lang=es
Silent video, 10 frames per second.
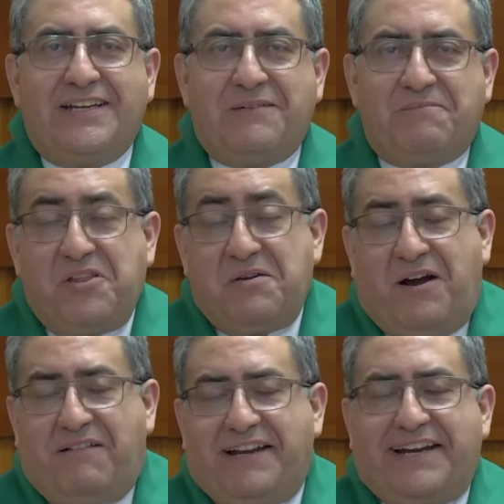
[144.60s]

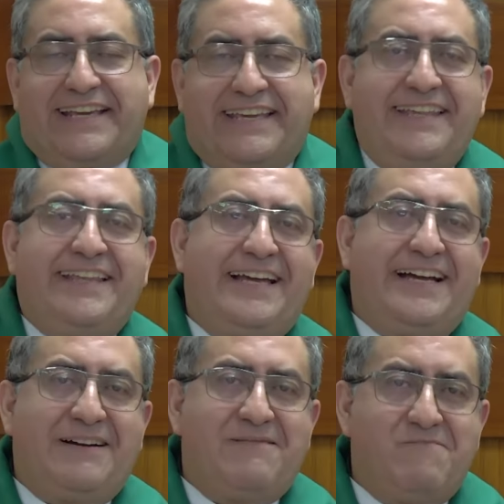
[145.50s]
Podemos hablar aquí de
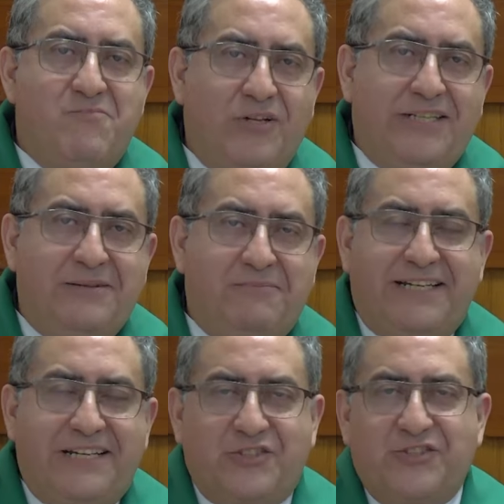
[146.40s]
la
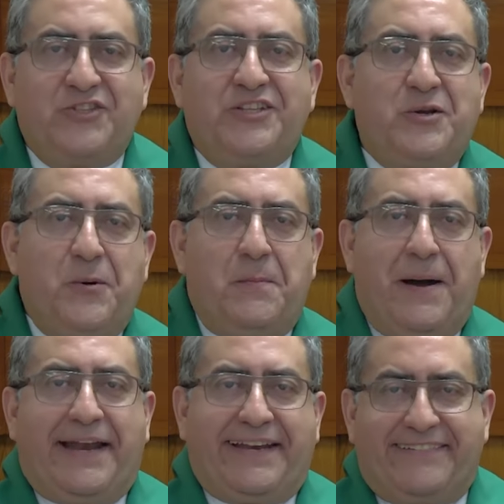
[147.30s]
multiplicación de los
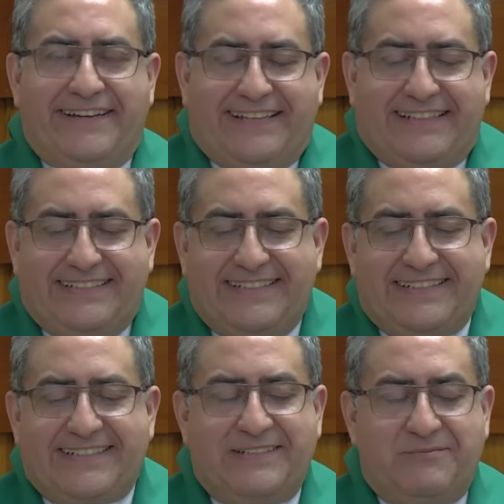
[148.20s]
panes, ¿verdad? Así
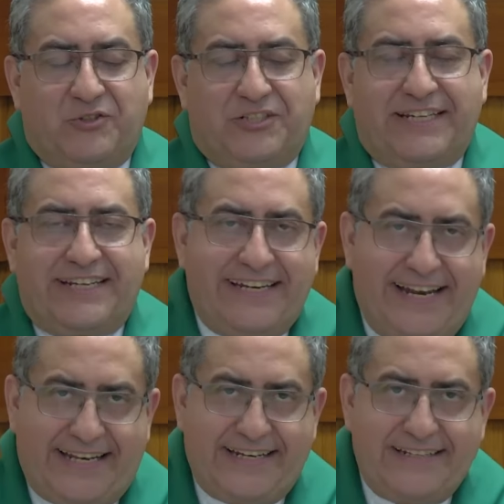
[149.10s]
decimos en
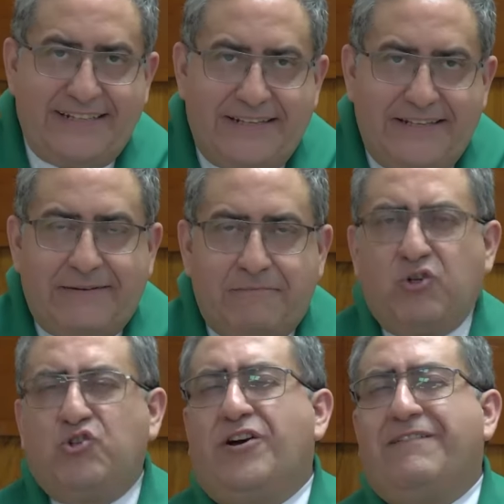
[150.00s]
general.
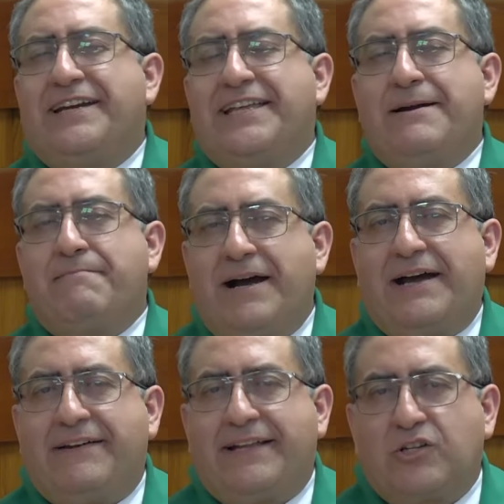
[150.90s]
Pero yo hablaría
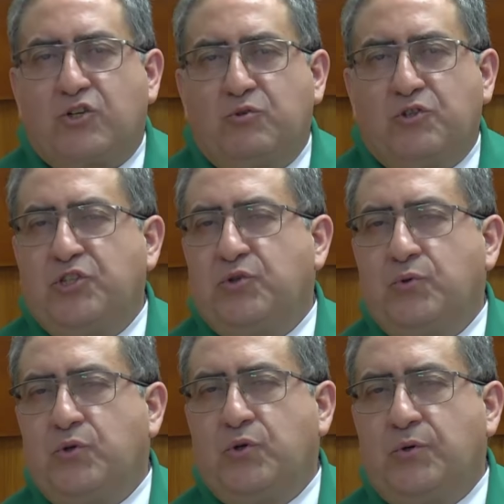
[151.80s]
más, ¿verdad? Como
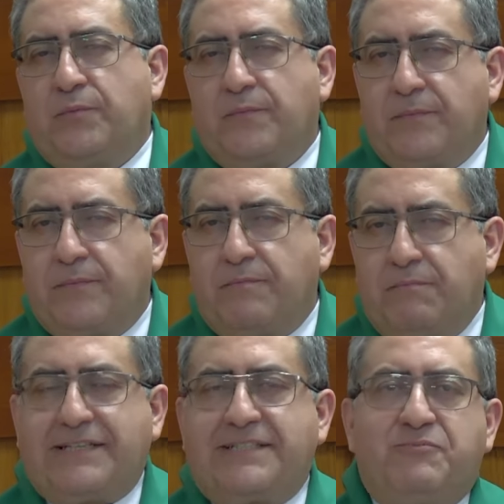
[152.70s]
título
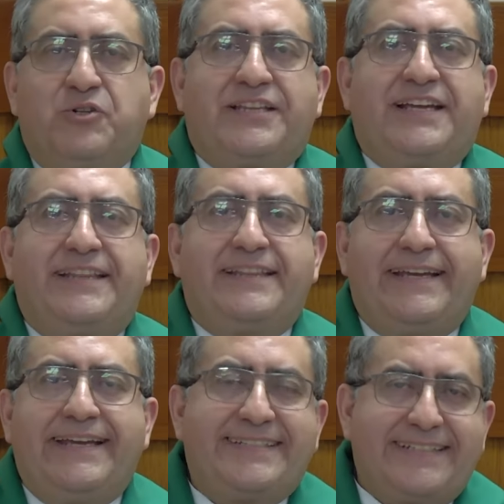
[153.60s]
más
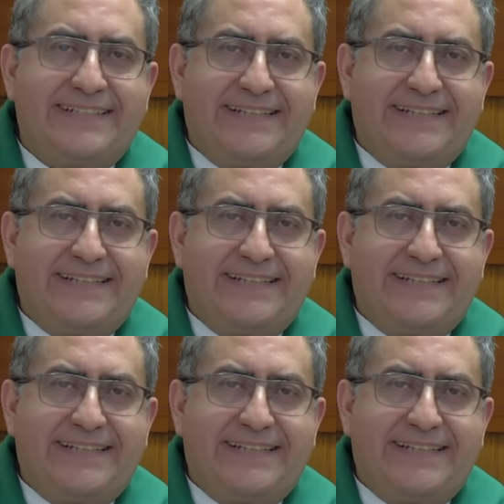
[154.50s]
importante es